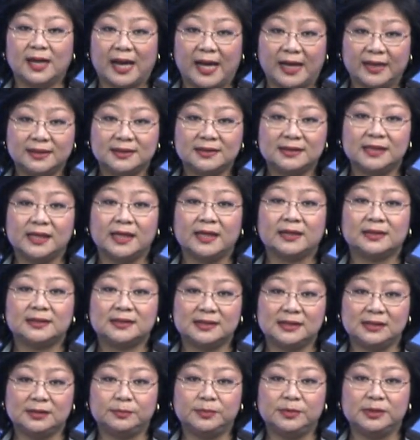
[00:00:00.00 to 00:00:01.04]
拦截、
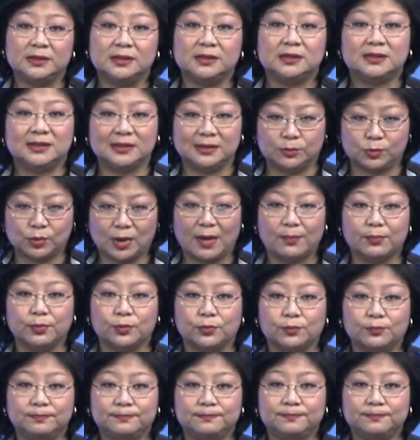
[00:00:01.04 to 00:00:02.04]
击毙及抓捕。